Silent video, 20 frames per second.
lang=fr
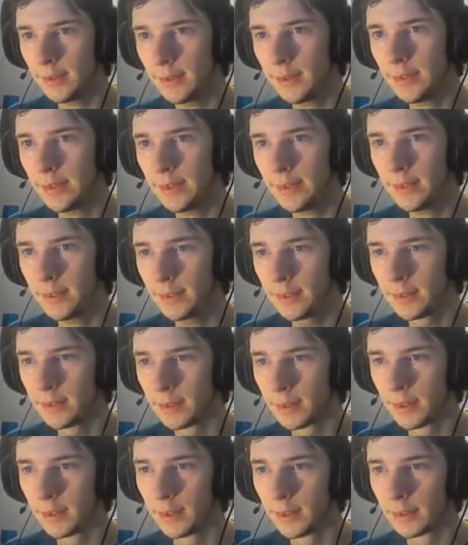
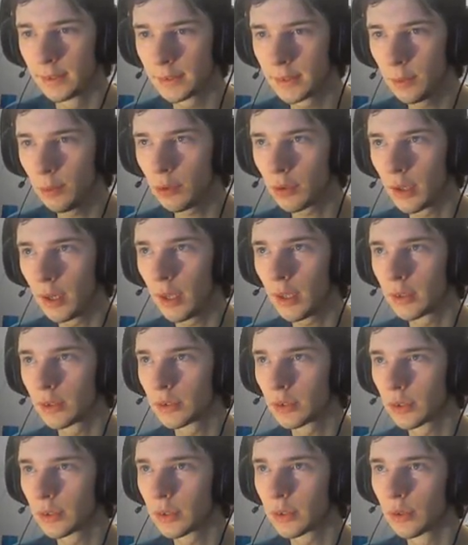vraiment galère
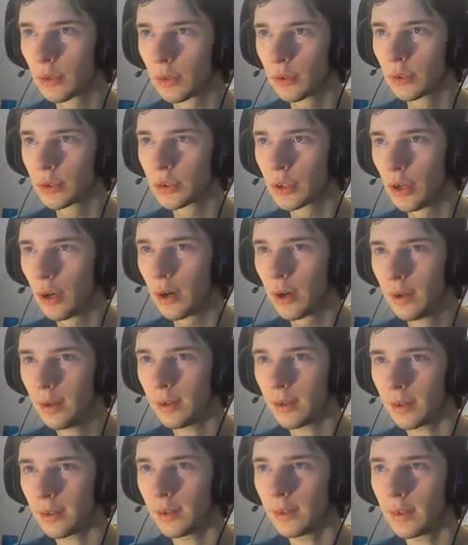de sortir de l'eau,
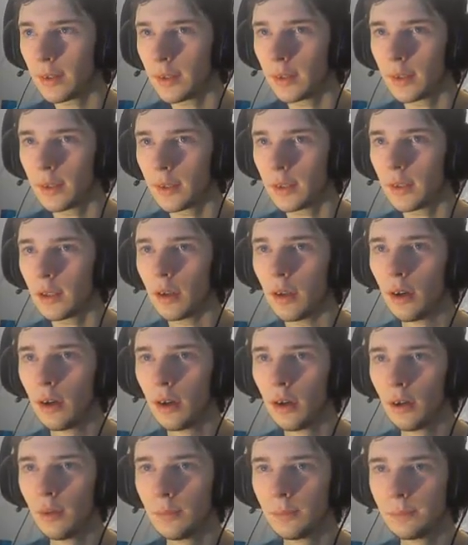genre.
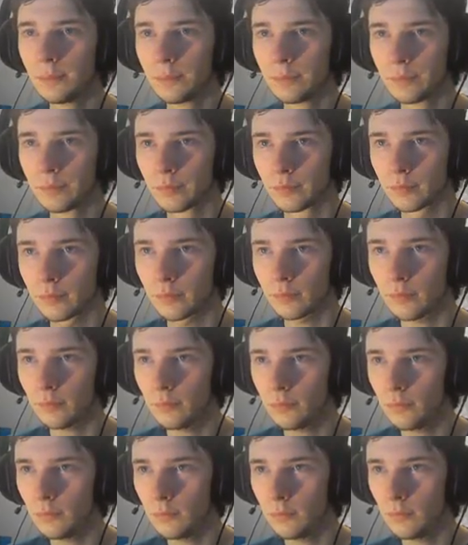Euh,
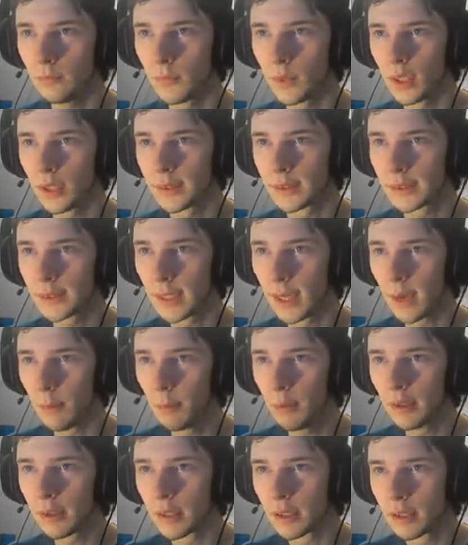c'est la
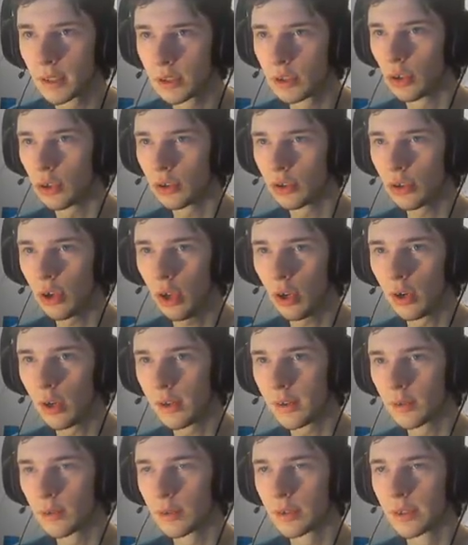mode des t-shirts jaunes,
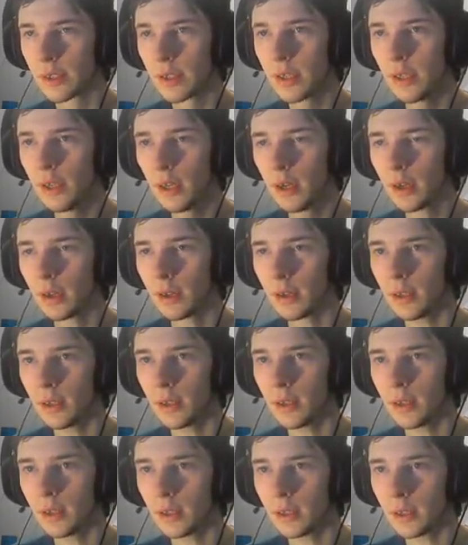là, ce gros délire.
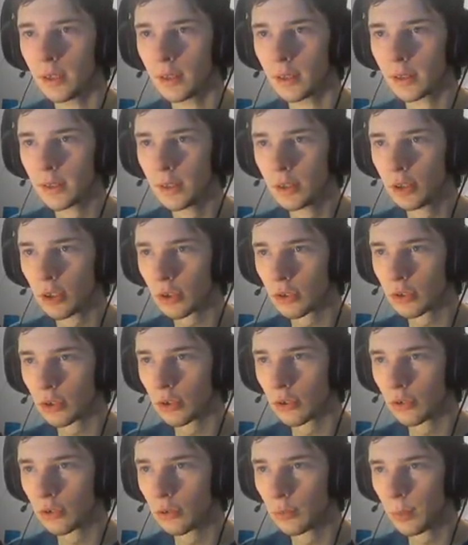T-shirt
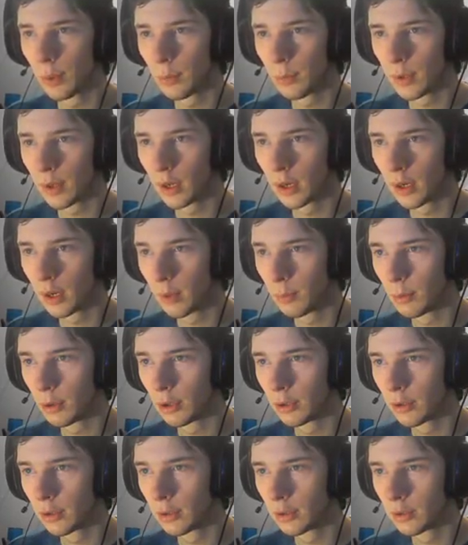jaune, super méga à la
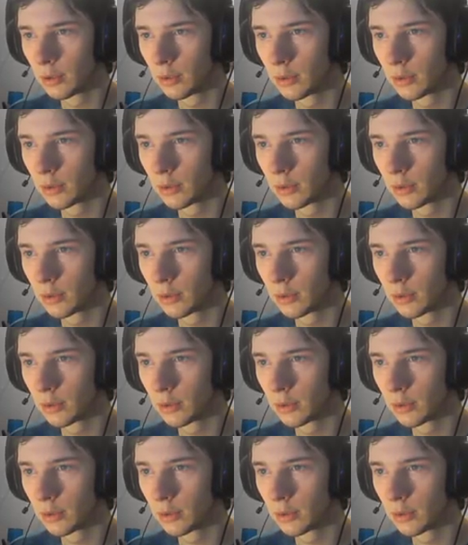mode.